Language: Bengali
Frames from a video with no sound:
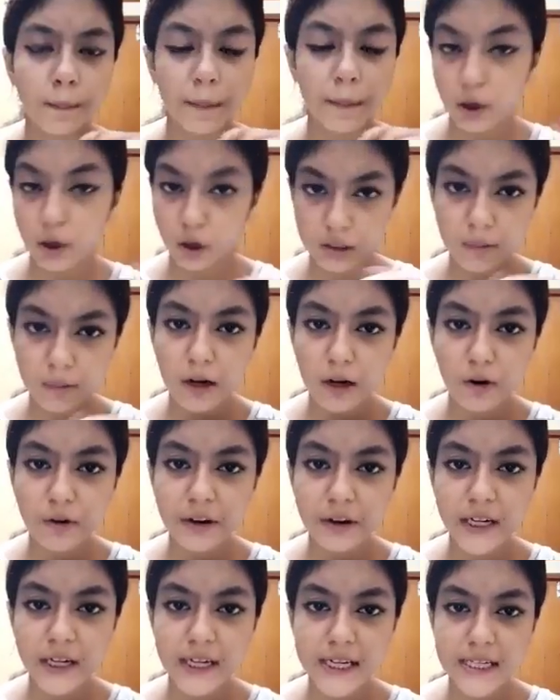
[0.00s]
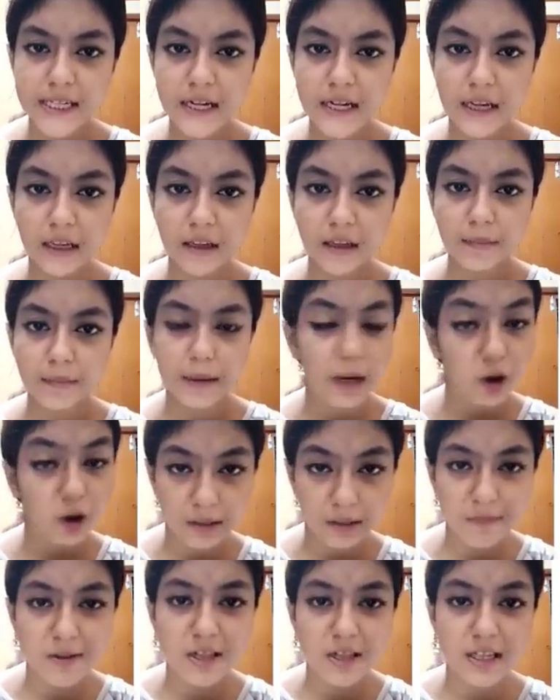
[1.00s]
মানে কথা বলার কোনো ইন্টারেস্ট নেই মানে
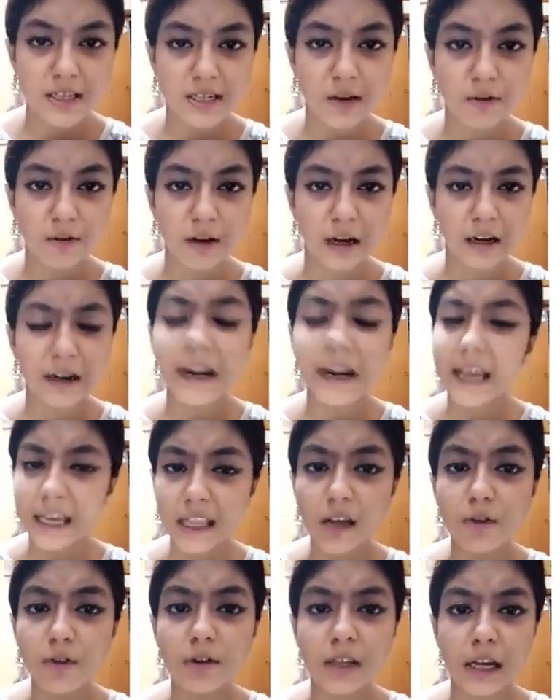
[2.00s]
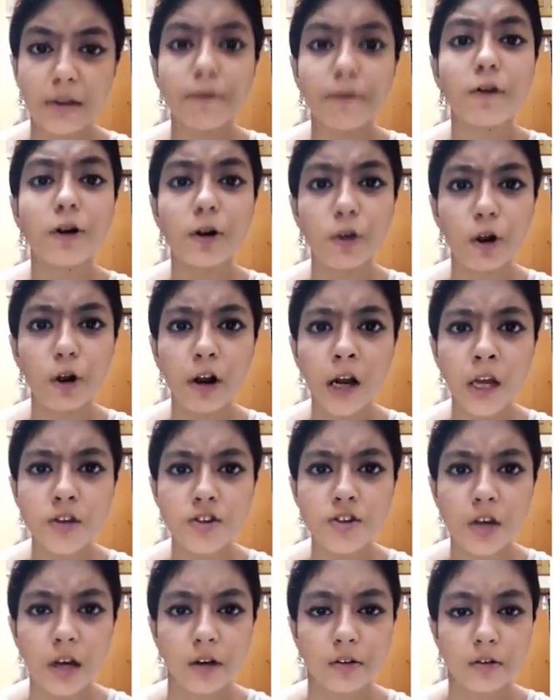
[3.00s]
কথা বলতে চাও না রেখে দাও না তাহলে ফোন ধরে
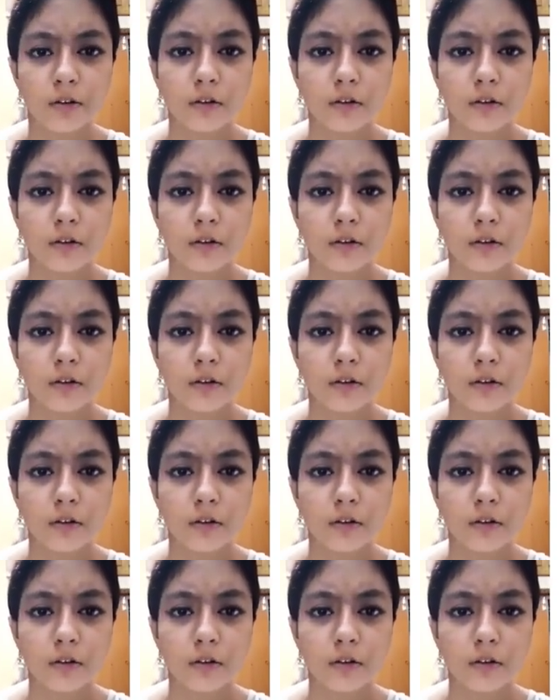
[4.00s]
রেখেছো কেন